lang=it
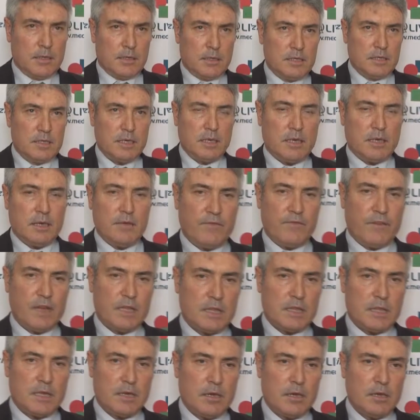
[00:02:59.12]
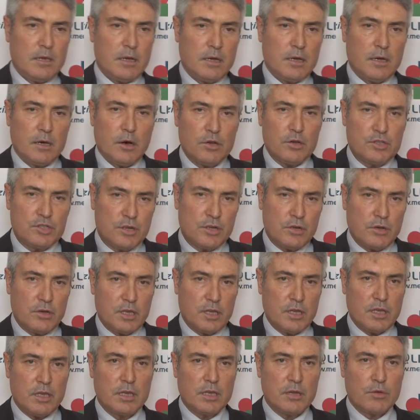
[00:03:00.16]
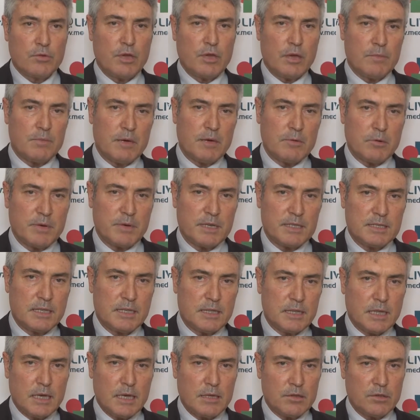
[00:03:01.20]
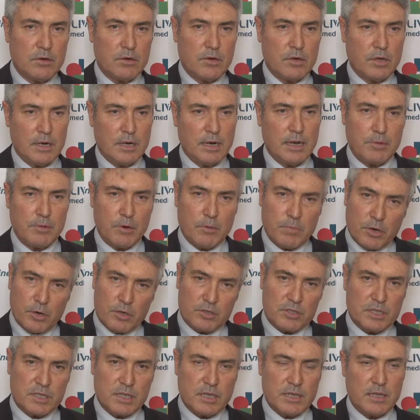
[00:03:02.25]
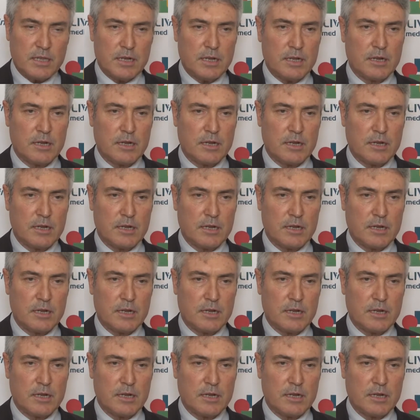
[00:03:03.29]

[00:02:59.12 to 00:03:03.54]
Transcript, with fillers: Sì, infatti Oggi noi qui abbiamo presentato la proposta delle